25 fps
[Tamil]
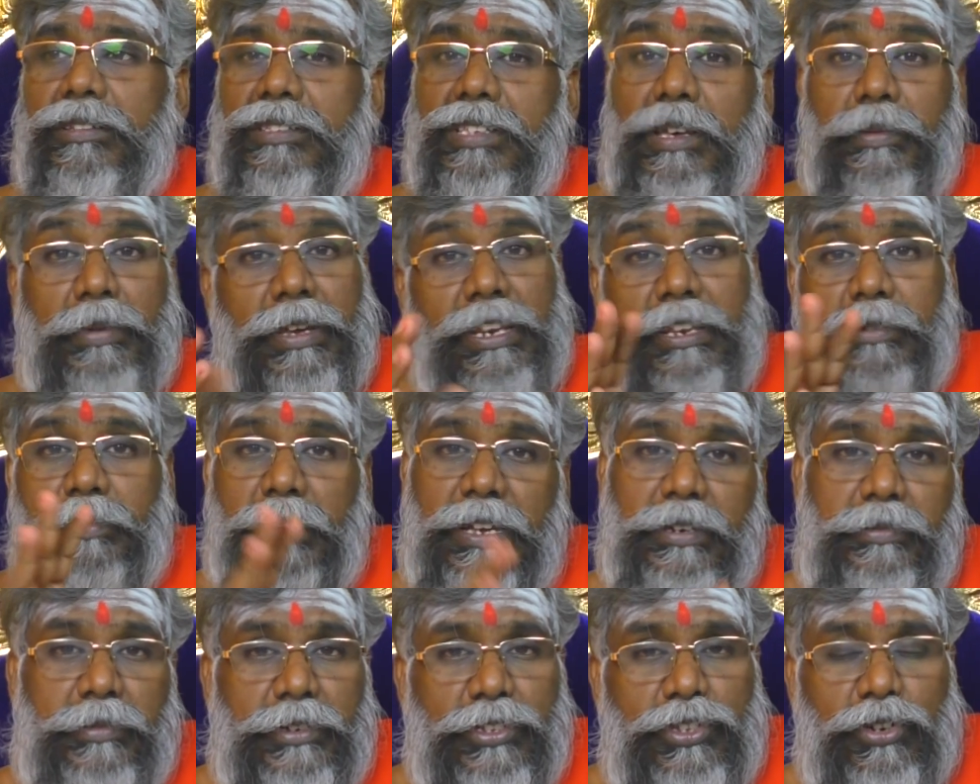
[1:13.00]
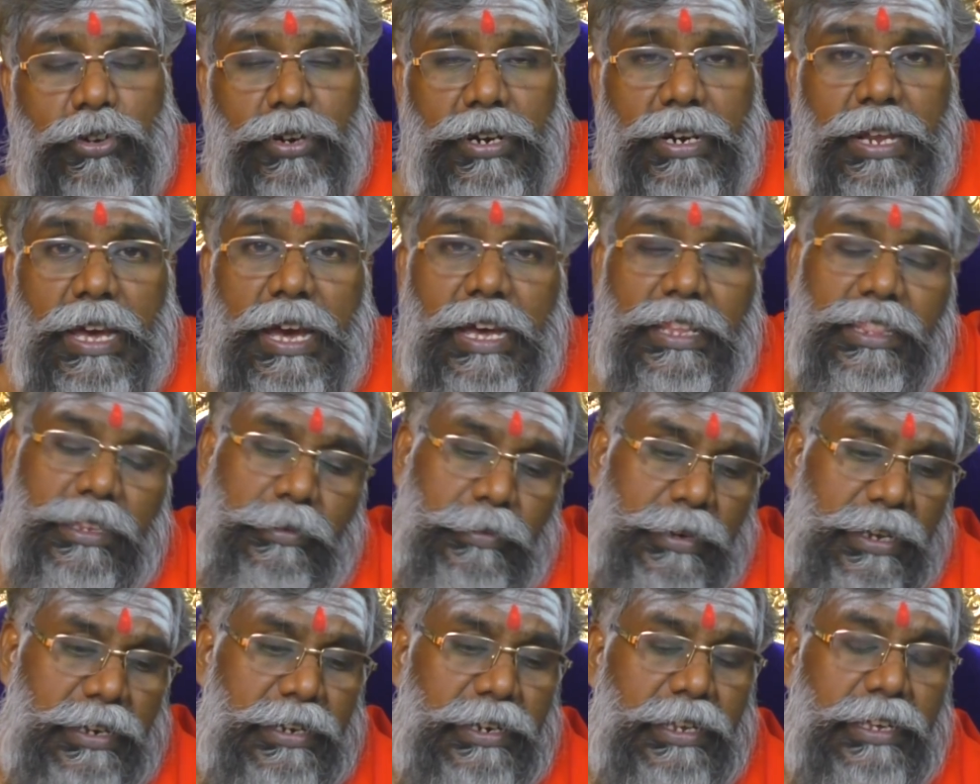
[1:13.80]
சமையலுக்கு பயன்படுத்துகிறோம்ல அந்த
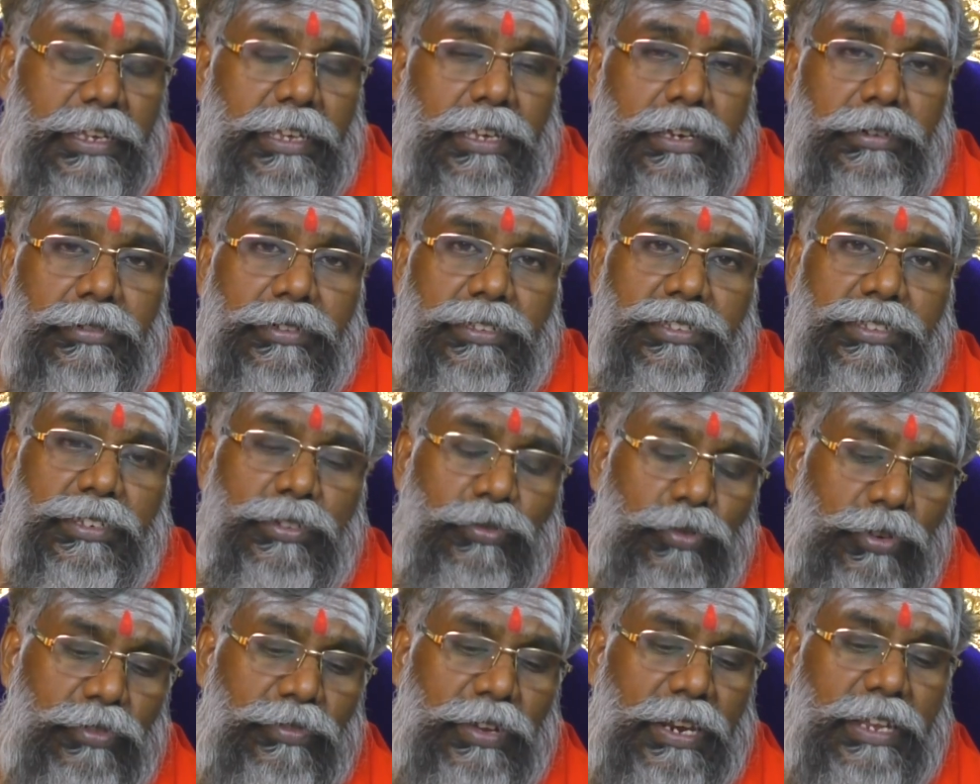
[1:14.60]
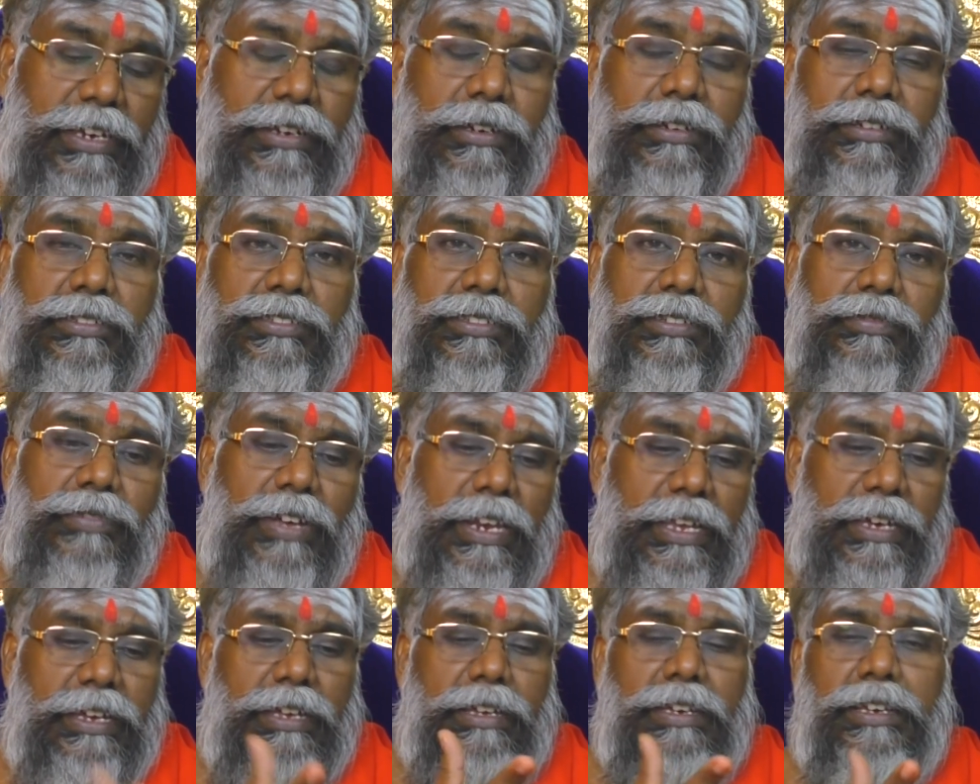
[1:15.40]
மாதிரி நெய்யை வச்சு ஒரு விளக்கு வச்சு
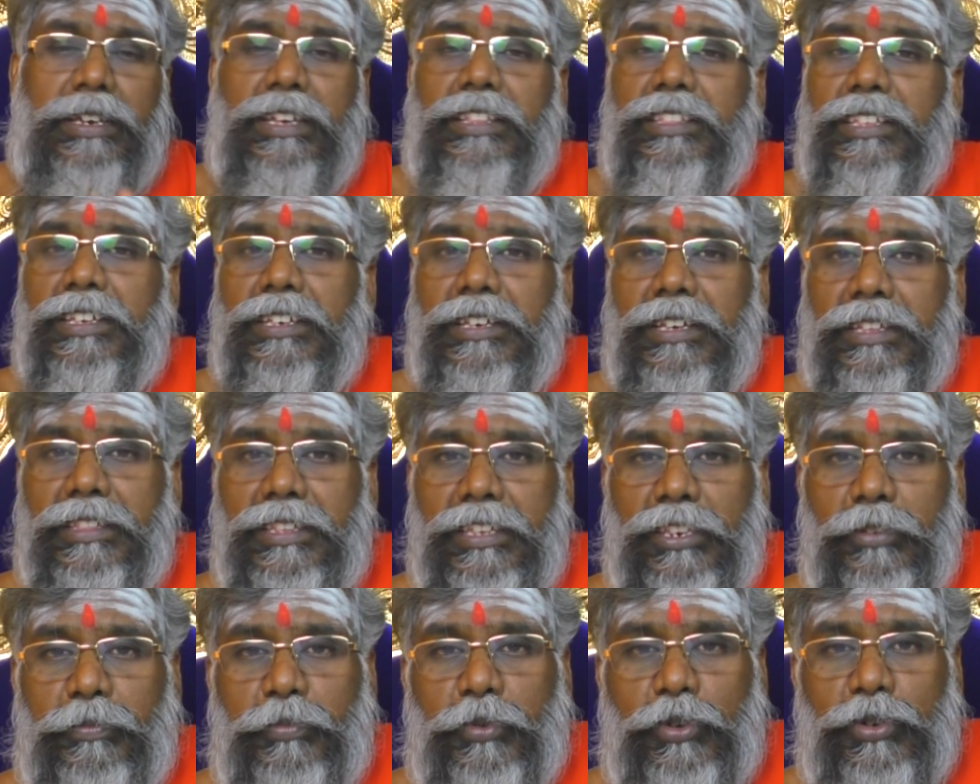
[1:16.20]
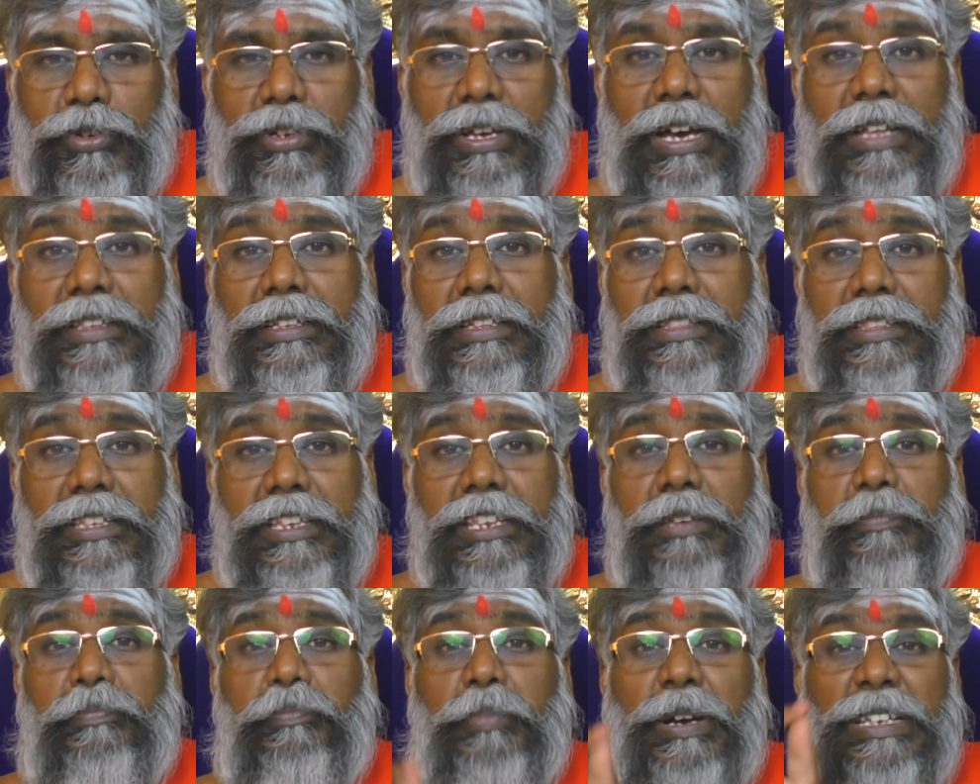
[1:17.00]
விளக்கை ஏற்றிக்கிங்க திரி போட்டு அந்த
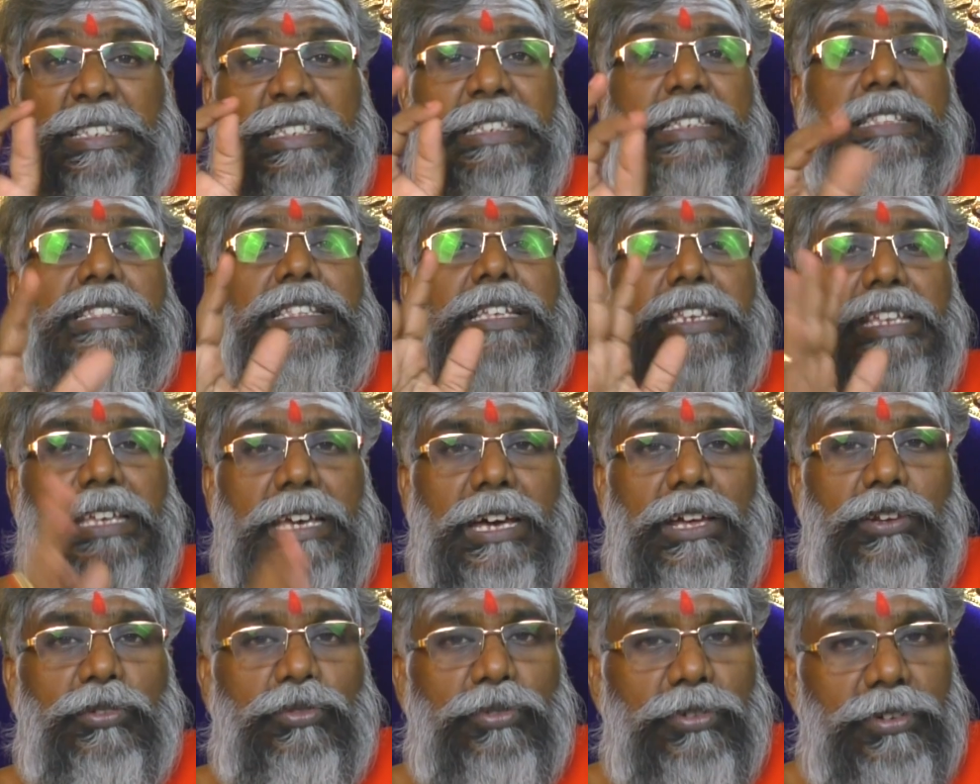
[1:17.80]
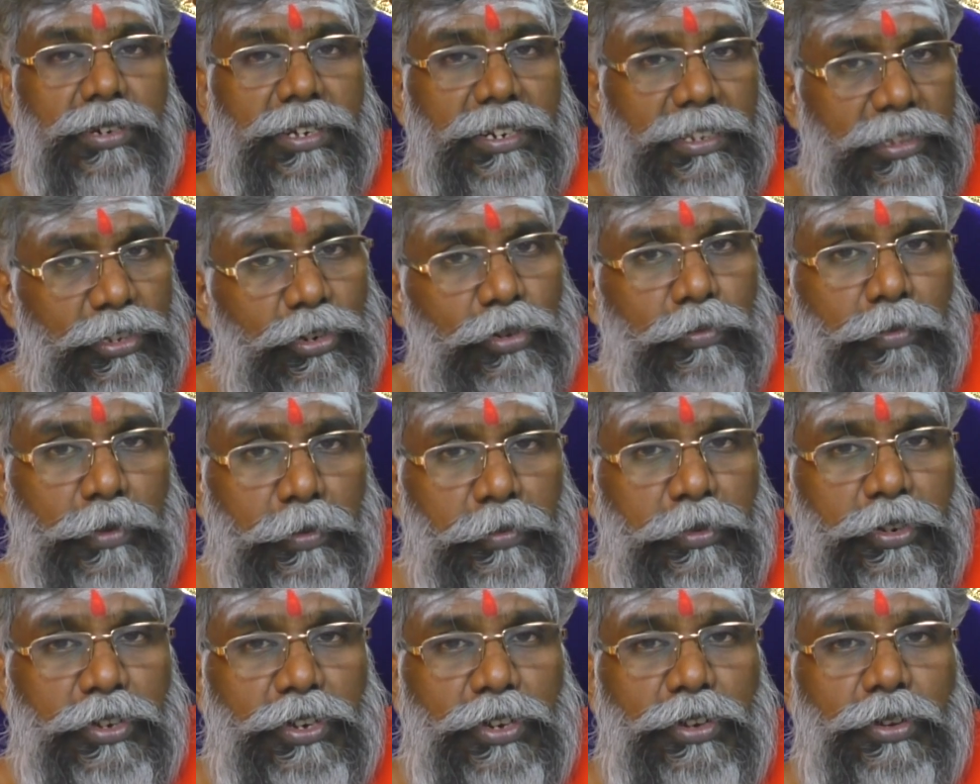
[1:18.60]
திரி பஞ்சு திரியாக இருக்கணுங்கிறது ரொம்ப
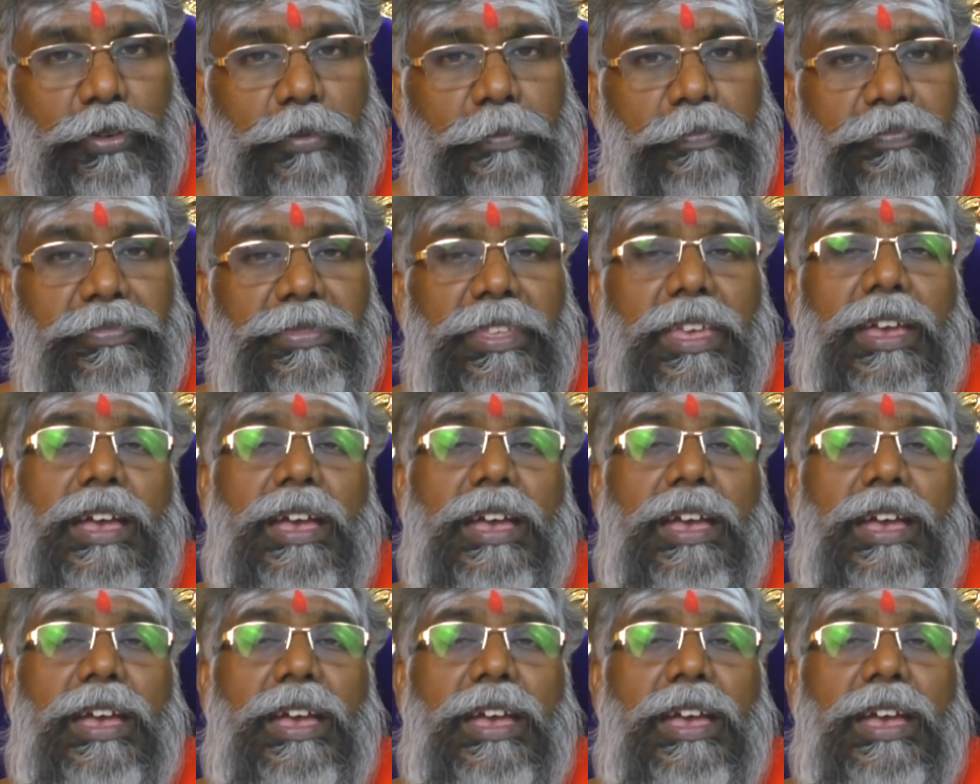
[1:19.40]
முக்கியம்